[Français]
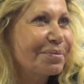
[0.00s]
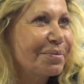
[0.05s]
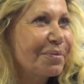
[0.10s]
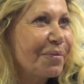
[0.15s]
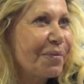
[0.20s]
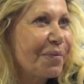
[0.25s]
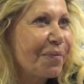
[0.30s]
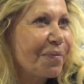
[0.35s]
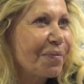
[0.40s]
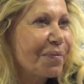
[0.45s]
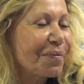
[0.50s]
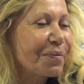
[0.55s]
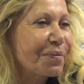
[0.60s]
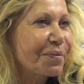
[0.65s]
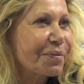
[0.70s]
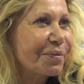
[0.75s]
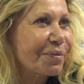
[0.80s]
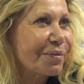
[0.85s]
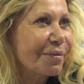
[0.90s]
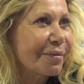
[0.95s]
Donc,
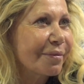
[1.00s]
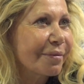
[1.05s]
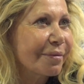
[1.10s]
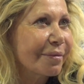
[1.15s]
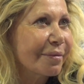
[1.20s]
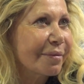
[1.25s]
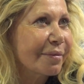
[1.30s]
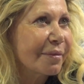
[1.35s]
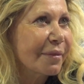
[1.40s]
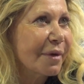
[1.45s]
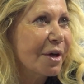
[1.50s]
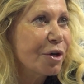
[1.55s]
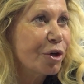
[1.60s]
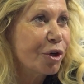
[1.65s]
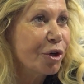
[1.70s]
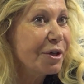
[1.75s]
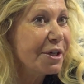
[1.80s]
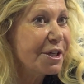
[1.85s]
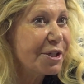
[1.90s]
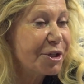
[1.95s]
euh,
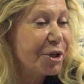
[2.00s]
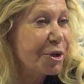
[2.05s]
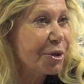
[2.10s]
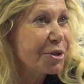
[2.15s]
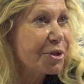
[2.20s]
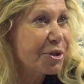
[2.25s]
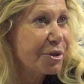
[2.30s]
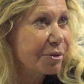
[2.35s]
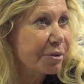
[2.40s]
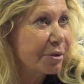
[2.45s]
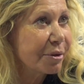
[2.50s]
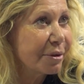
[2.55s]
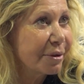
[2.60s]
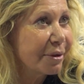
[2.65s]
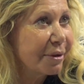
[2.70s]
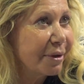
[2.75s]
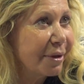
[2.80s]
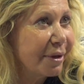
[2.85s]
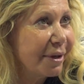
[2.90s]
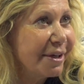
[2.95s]
Renaissance. C'est
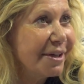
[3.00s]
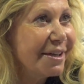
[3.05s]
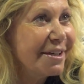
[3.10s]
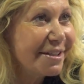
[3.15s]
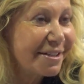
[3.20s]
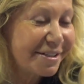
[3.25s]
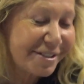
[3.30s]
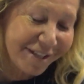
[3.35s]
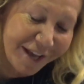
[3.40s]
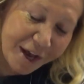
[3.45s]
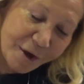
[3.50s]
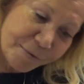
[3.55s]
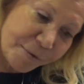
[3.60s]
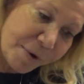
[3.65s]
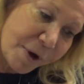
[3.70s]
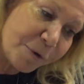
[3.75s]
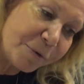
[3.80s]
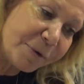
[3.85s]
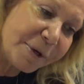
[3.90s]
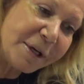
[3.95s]
reparti pour Fiona ah là
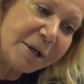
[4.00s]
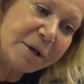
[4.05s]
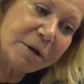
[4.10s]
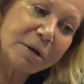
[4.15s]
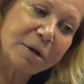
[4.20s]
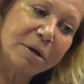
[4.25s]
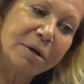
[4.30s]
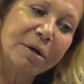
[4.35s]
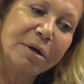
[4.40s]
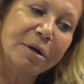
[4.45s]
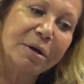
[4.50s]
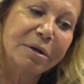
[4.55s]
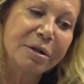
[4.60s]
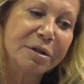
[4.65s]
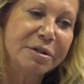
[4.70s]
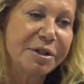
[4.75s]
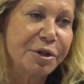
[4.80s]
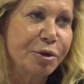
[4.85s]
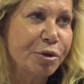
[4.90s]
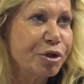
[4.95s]
Bah oui, euh,
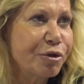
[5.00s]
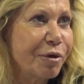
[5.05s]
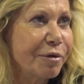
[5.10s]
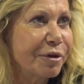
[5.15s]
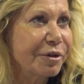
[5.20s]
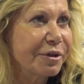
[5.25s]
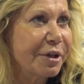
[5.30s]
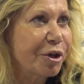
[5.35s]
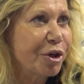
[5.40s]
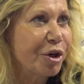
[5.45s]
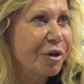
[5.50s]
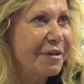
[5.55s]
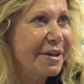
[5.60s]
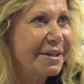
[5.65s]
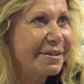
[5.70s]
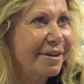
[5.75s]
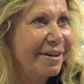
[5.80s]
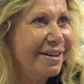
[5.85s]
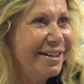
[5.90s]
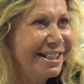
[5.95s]
sinon je vais vendre des
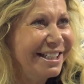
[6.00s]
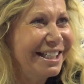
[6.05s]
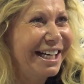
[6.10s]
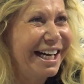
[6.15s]
crevettes. Hein.